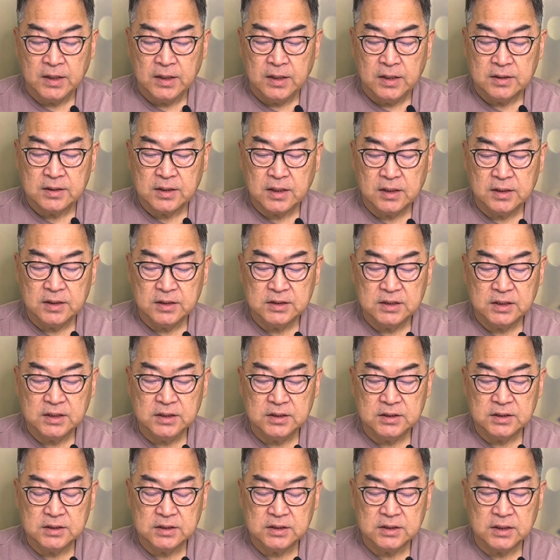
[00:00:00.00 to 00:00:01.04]
他和妻
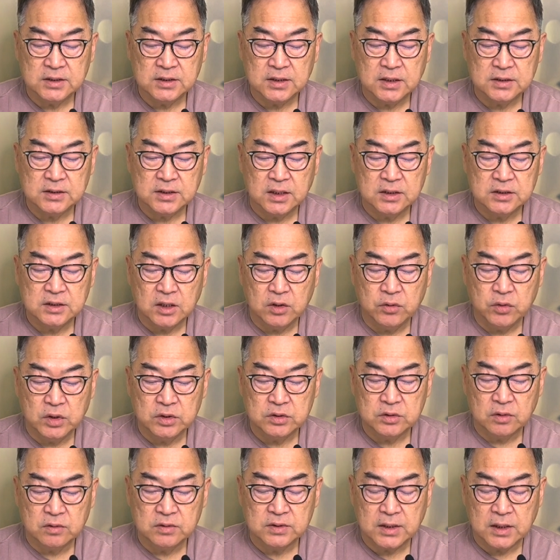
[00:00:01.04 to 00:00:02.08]
子现在在教会
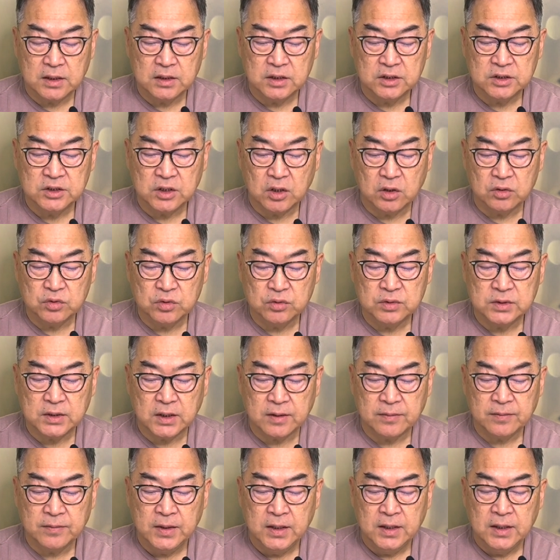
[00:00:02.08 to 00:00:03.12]
中当了小组
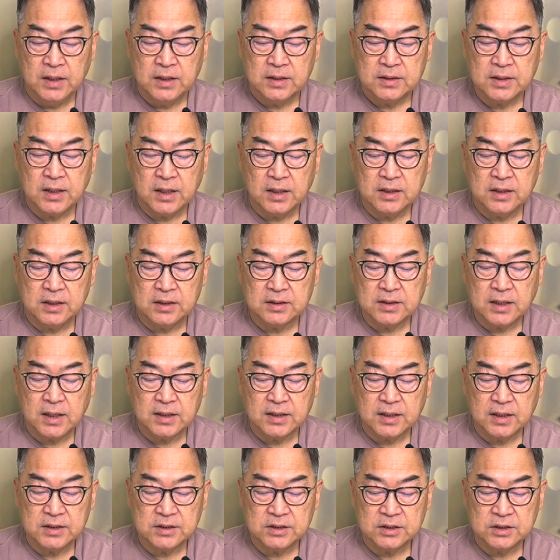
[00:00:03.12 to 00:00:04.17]
长，带领大
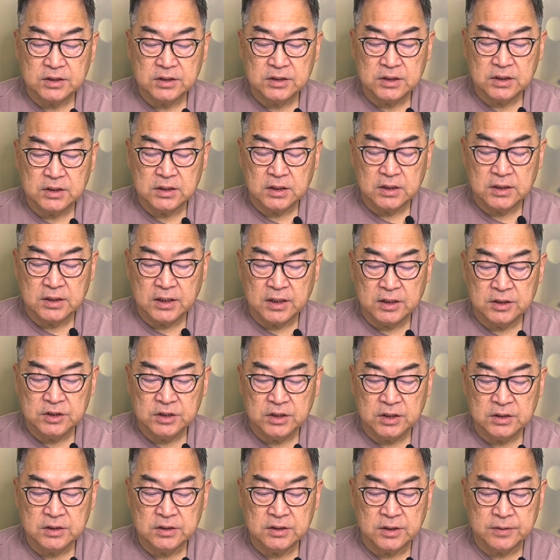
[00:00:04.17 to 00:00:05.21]
概十几个年
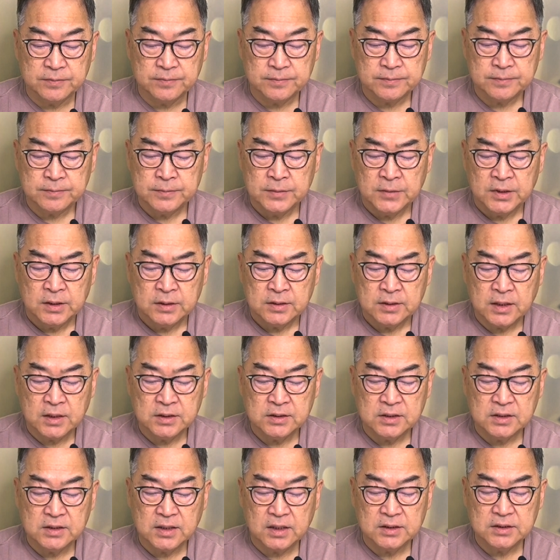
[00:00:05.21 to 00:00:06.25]
轻人，但
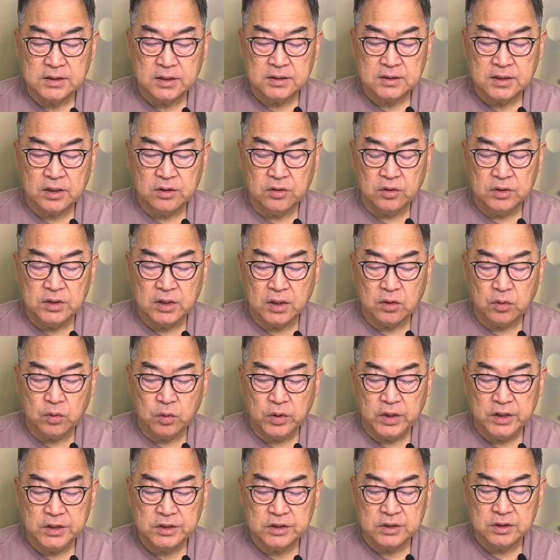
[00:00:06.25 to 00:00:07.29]
是他现在有点
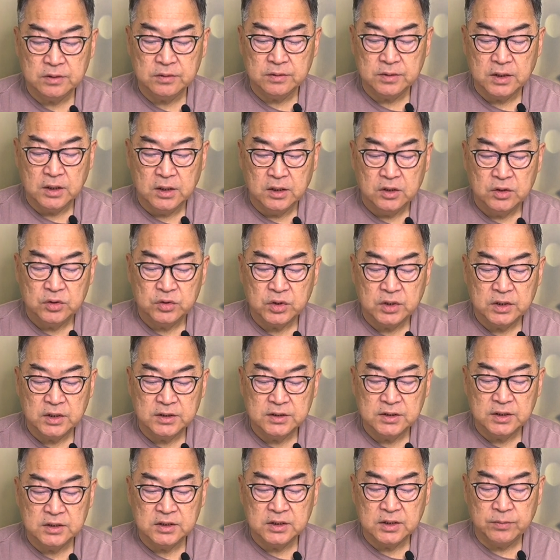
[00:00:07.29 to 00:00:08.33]
灰心，觉得
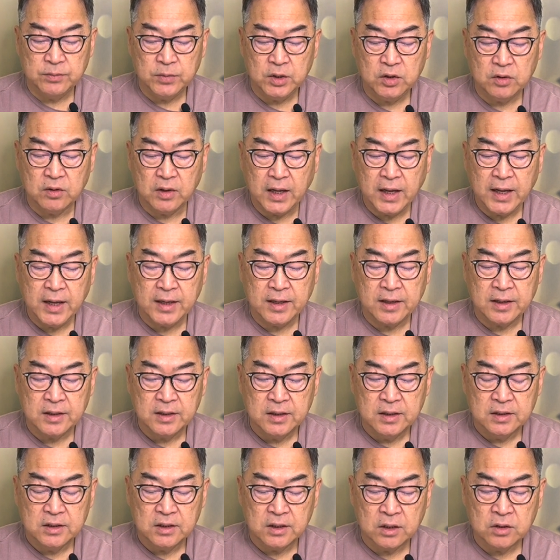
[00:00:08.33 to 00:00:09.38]
自己没有爱
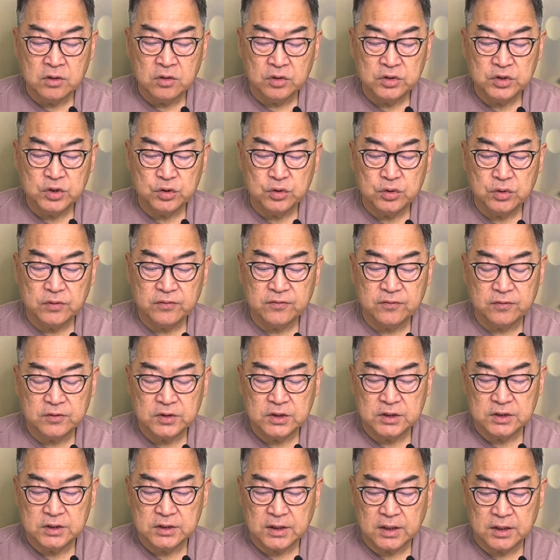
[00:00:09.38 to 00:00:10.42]
能够继续服
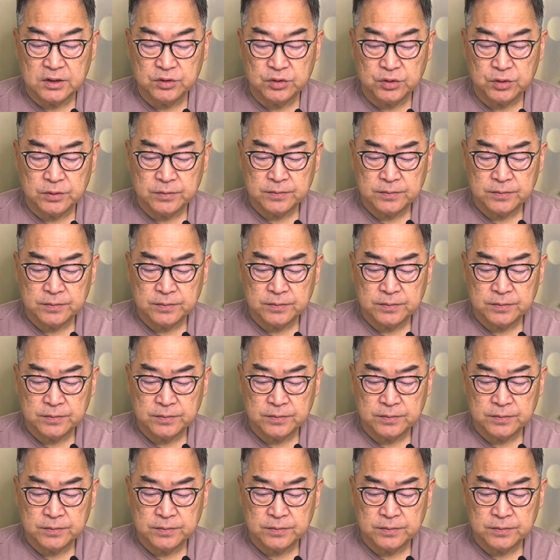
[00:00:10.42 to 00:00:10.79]
侍下去。